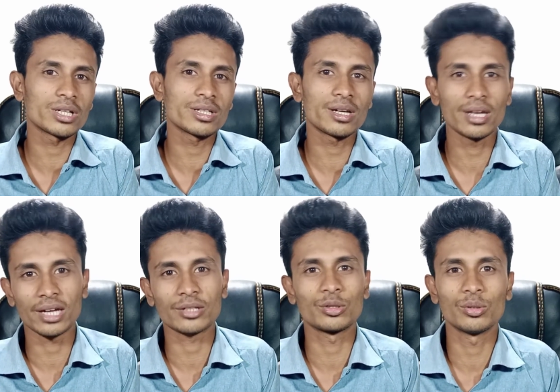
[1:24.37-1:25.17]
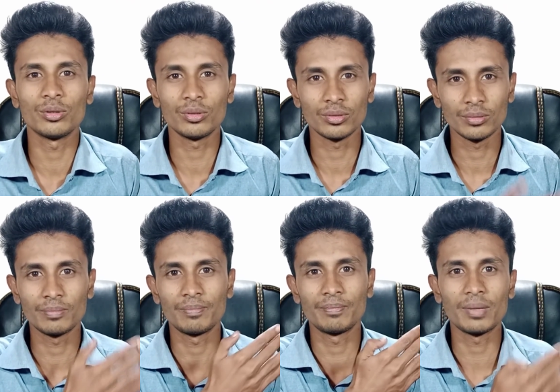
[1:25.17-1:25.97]
হাজার একশো
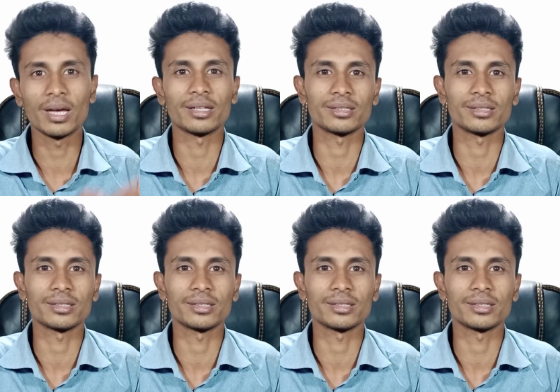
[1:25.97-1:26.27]
প্লাস